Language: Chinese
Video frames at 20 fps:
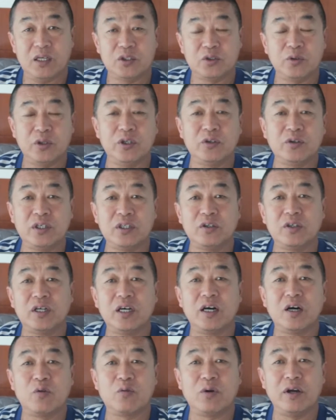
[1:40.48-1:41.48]
所以说，就
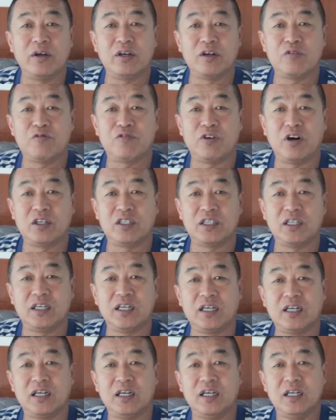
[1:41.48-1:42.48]
这个关于这个房车
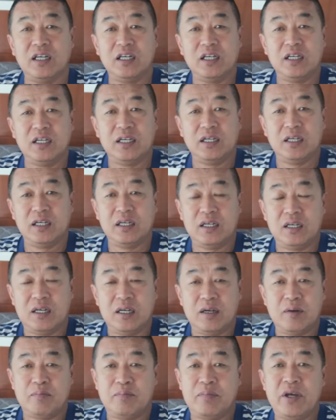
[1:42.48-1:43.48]
这个，
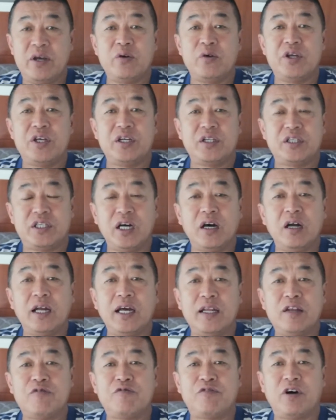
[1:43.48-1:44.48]
没有一将
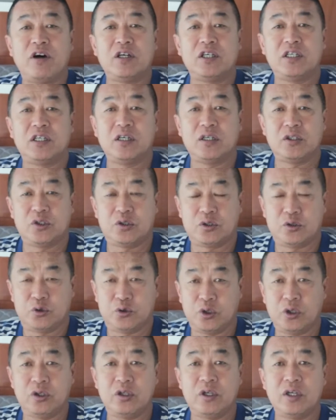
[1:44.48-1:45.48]
来的房车
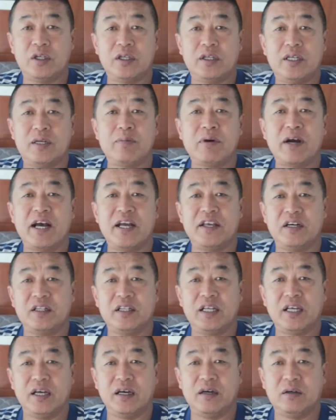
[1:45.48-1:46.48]
绝对离不开
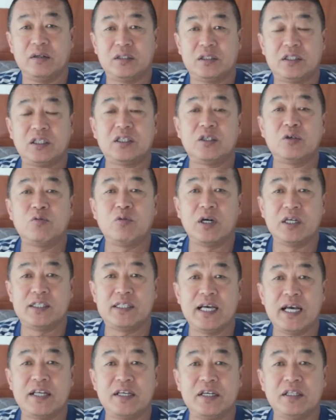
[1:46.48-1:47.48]
营地，这是我
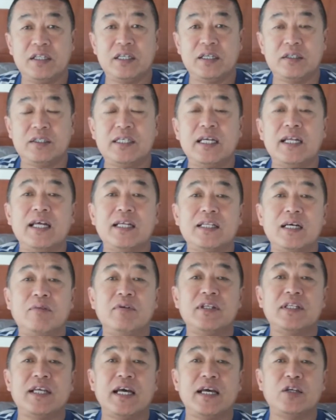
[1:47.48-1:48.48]
建营地。现在咱
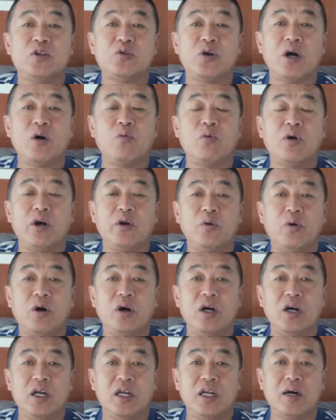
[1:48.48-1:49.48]
们在全国
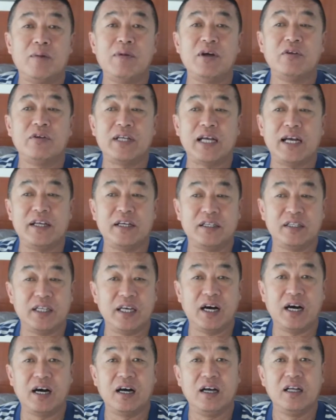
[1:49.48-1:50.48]
有两百多家营
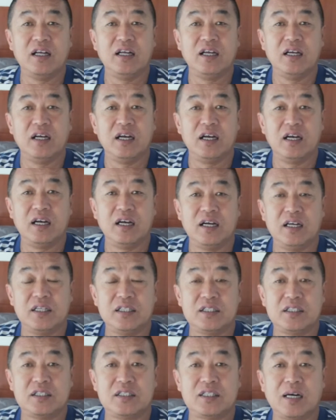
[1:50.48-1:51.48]
地啊，
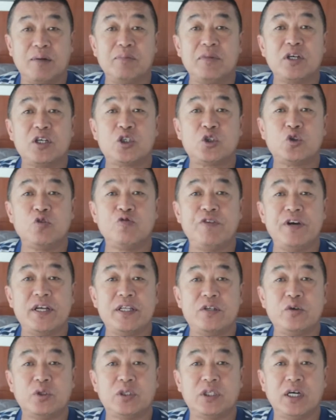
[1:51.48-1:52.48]
呃，咱们这个收费
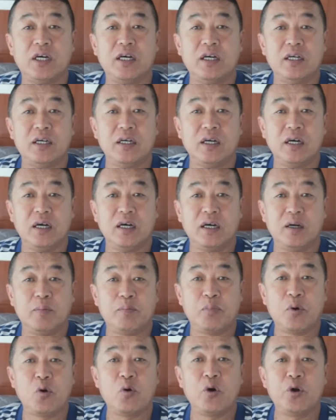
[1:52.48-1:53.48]
就是，呃，
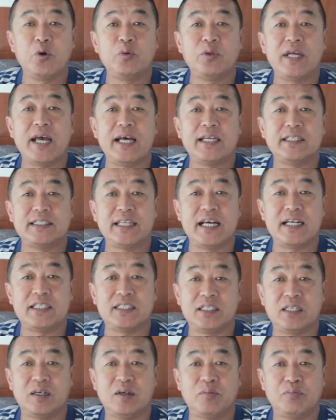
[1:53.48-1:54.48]
包括用电三
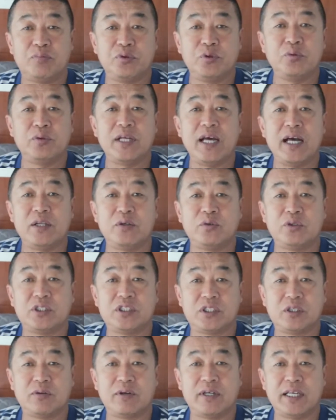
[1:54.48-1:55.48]
十，不用电就是
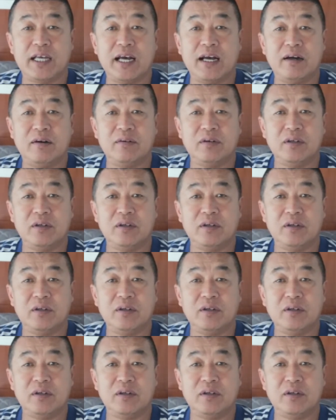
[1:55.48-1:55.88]
十块钱。